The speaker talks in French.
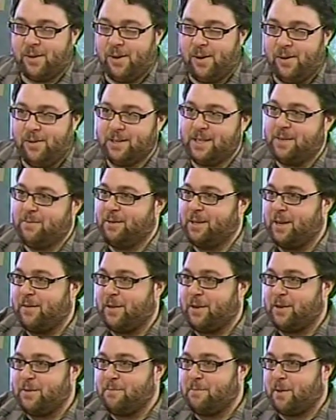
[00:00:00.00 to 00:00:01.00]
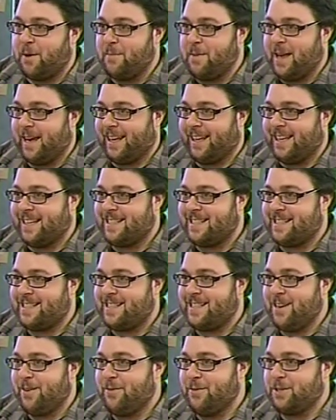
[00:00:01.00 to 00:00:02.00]
On, débute avec une première
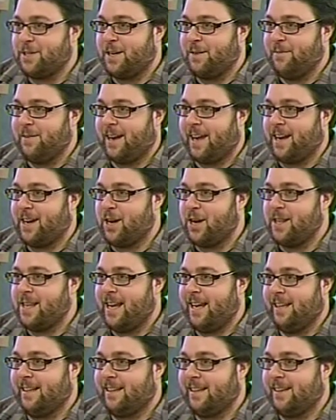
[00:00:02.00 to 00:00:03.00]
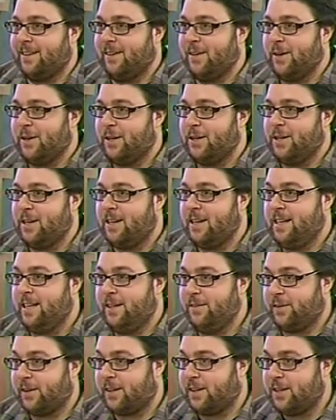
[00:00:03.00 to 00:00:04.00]
question. J'aimerais connaître le
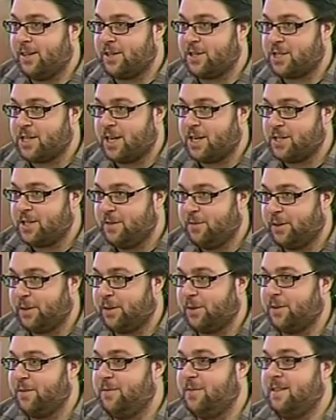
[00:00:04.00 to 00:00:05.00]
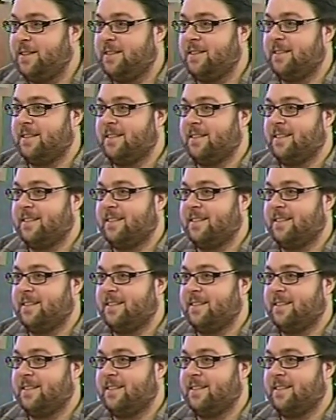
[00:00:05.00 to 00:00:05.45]
livre qui a changé votre vie.